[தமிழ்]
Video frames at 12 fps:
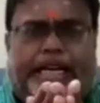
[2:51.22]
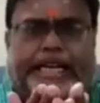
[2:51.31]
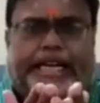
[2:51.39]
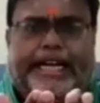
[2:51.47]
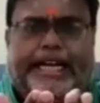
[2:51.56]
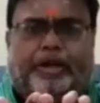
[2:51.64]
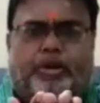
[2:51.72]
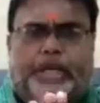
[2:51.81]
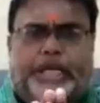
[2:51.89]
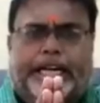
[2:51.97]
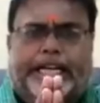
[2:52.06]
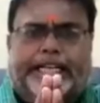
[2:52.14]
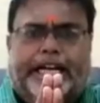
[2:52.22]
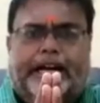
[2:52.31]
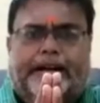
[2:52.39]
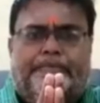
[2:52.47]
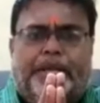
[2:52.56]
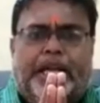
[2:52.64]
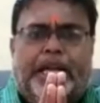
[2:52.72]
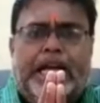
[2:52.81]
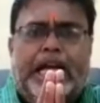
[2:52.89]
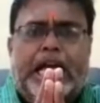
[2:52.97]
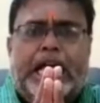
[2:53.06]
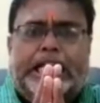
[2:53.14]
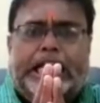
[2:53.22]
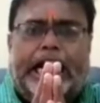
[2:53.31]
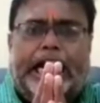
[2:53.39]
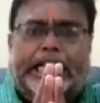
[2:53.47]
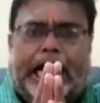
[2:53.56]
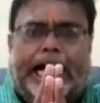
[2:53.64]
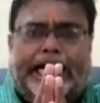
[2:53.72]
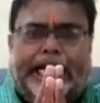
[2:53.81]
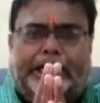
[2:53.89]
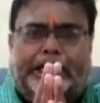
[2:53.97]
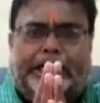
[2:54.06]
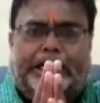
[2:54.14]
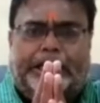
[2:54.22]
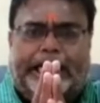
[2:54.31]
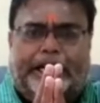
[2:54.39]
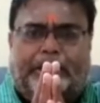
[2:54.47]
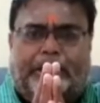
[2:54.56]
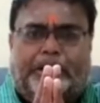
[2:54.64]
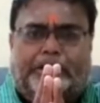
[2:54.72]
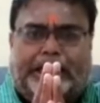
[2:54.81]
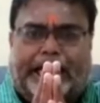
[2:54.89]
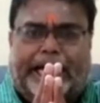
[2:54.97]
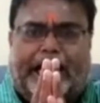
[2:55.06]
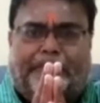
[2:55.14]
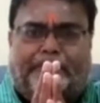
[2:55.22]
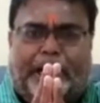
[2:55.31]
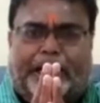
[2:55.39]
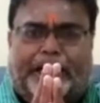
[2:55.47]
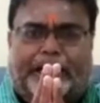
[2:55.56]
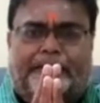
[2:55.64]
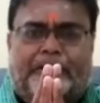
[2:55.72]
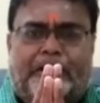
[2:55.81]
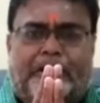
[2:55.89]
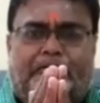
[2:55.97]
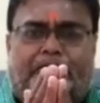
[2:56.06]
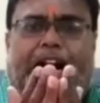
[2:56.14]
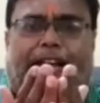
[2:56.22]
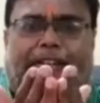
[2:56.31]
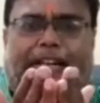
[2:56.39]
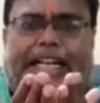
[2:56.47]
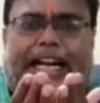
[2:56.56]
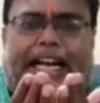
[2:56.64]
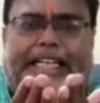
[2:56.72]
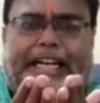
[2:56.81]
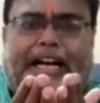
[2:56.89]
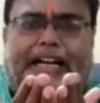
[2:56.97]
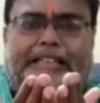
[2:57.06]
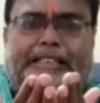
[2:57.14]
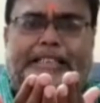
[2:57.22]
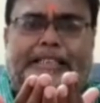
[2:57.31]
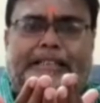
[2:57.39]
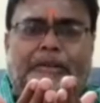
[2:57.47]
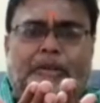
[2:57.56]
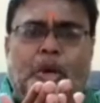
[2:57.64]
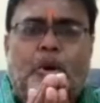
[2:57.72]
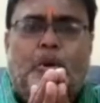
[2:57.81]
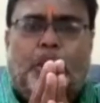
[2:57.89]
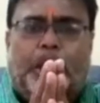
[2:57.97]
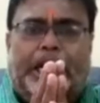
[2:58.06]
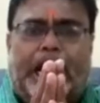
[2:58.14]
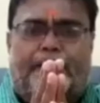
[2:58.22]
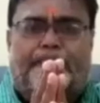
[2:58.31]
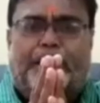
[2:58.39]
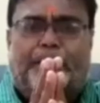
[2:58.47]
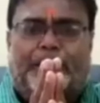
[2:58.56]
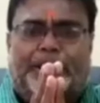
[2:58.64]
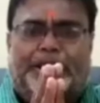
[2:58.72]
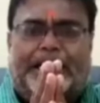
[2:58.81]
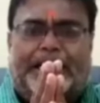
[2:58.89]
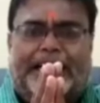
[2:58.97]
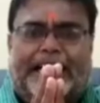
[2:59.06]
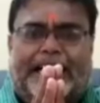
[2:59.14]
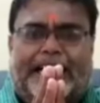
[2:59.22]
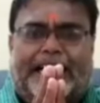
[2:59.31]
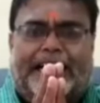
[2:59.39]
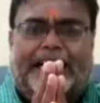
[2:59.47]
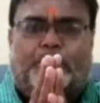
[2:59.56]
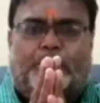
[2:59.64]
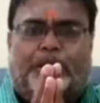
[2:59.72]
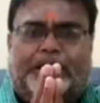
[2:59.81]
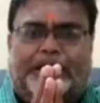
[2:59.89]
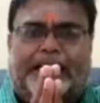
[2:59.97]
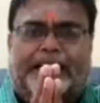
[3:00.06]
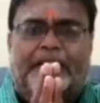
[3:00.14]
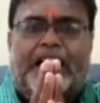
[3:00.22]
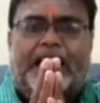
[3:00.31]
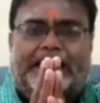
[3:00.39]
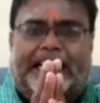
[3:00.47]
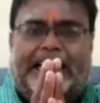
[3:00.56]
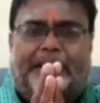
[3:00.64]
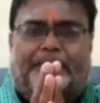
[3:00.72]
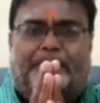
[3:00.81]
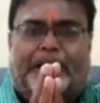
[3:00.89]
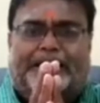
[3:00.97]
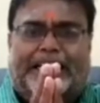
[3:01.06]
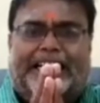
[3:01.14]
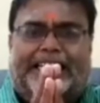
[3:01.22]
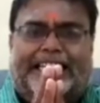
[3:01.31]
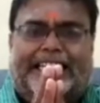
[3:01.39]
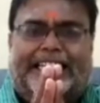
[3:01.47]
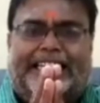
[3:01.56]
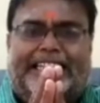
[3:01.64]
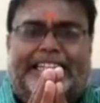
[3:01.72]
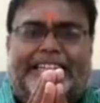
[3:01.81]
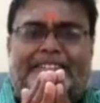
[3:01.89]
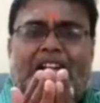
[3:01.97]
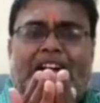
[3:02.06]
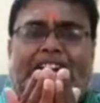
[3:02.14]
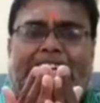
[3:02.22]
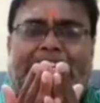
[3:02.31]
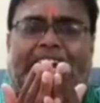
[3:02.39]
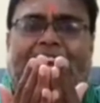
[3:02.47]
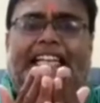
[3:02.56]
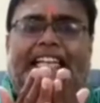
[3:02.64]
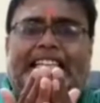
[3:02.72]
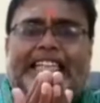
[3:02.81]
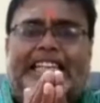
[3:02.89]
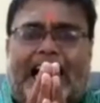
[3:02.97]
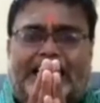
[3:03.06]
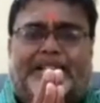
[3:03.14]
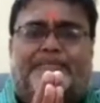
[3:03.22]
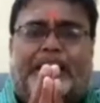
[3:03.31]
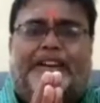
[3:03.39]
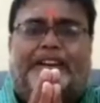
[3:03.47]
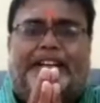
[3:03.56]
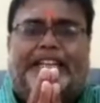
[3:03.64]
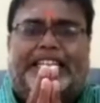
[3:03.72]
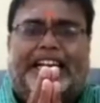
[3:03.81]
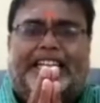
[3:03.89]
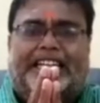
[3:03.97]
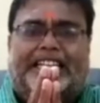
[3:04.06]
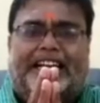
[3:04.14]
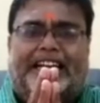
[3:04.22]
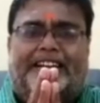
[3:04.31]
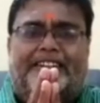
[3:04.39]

வணங்கி கேட்டுக்கொள்கிறேன் ஐயா எங்களது ஆயிரத்தி முன்னூத்தி ஏக்கர் தயாரிப்பாளர்கள் வாழ வைங்கள் ஐயா ஒரு நாற்பது புடிசருக்காக ஒட்டுமொத்த தயாரிப்பாளர் சங்கத்தை நலிந்து நாசப்பட வைக்கிறார்கள் ஐயா